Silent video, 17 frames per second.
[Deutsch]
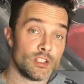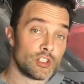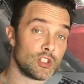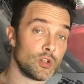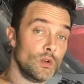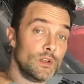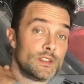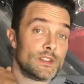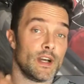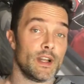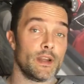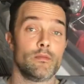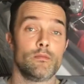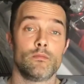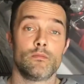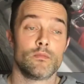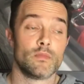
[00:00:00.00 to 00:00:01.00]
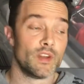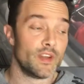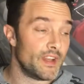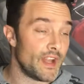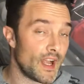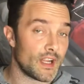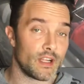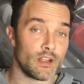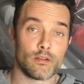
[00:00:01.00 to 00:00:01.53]
Schultern,
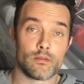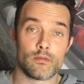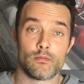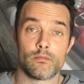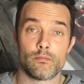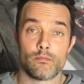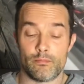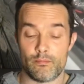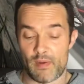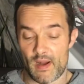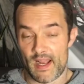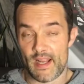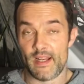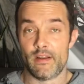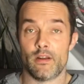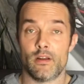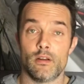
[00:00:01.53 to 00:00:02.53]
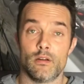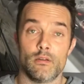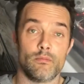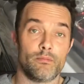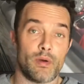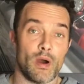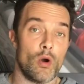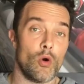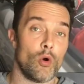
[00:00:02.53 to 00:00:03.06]
Nacken, Beine,
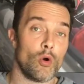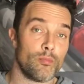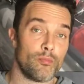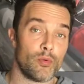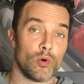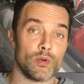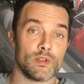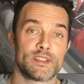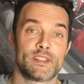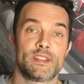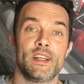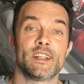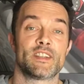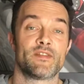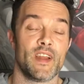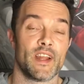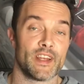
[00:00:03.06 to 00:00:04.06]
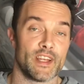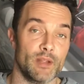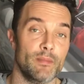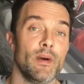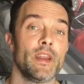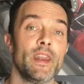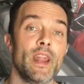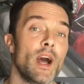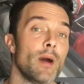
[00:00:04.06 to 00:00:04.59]
Bauch, Brust. Es werden
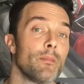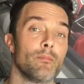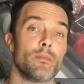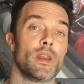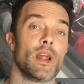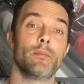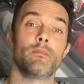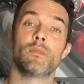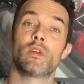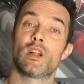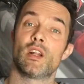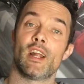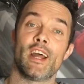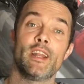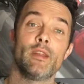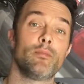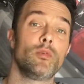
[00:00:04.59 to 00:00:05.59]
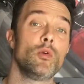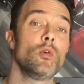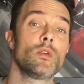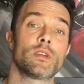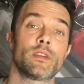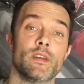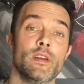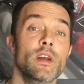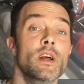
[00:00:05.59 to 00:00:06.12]
immer Narben bleiben, kleine
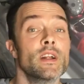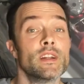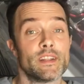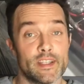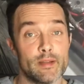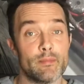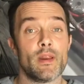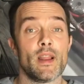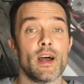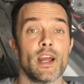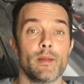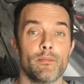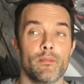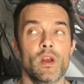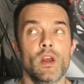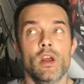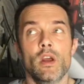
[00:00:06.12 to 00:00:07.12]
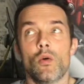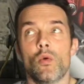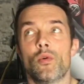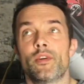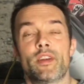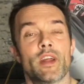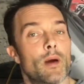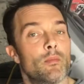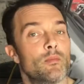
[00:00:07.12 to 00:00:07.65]
Punkte. Die bleiben.
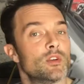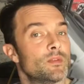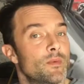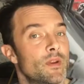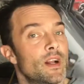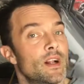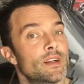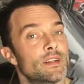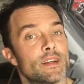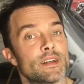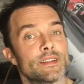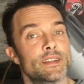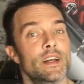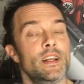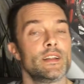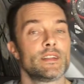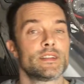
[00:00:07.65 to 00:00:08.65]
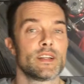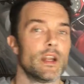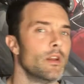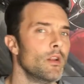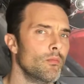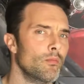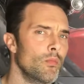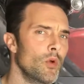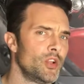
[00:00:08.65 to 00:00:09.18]
Und da muss man halt ganz ehrlich sein.
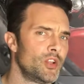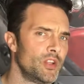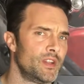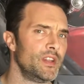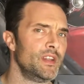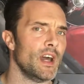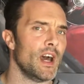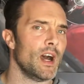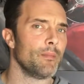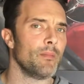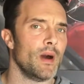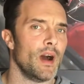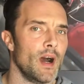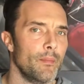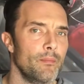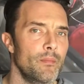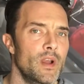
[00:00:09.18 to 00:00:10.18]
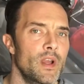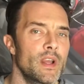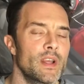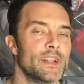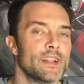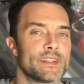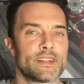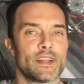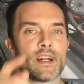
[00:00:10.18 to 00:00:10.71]
Möchte ich die Narben haben?
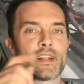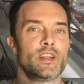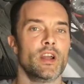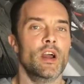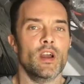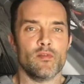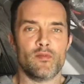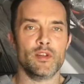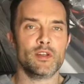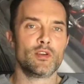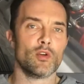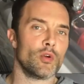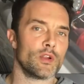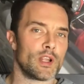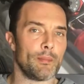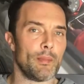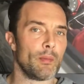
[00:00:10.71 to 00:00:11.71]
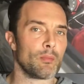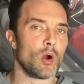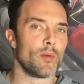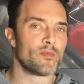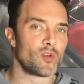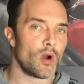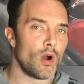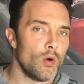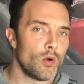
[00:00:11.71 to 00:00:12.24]
Jetzt sagt ihr, wieso? Ich habe am
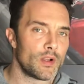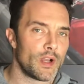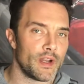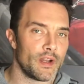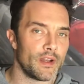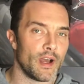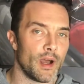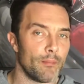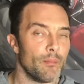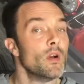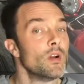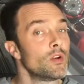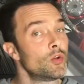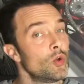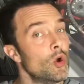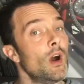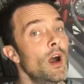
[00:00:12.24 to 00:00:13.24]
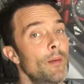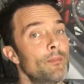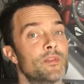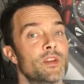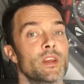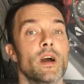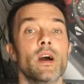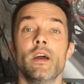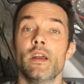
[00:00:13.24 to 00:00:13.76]
Kopf doch auch keine Narben. Doch habt
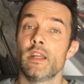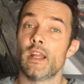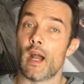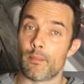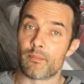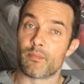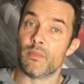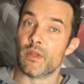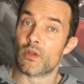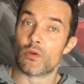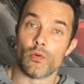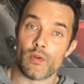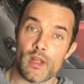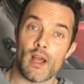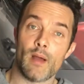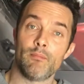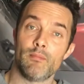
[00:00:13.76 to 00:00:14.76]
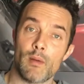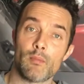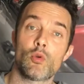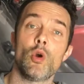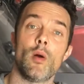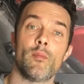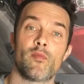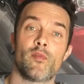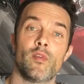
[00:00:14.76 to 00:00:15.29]
ihr. Ihr habt Mikronarben am
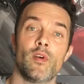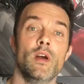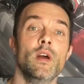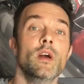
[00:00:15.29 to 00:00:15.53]
Kopf.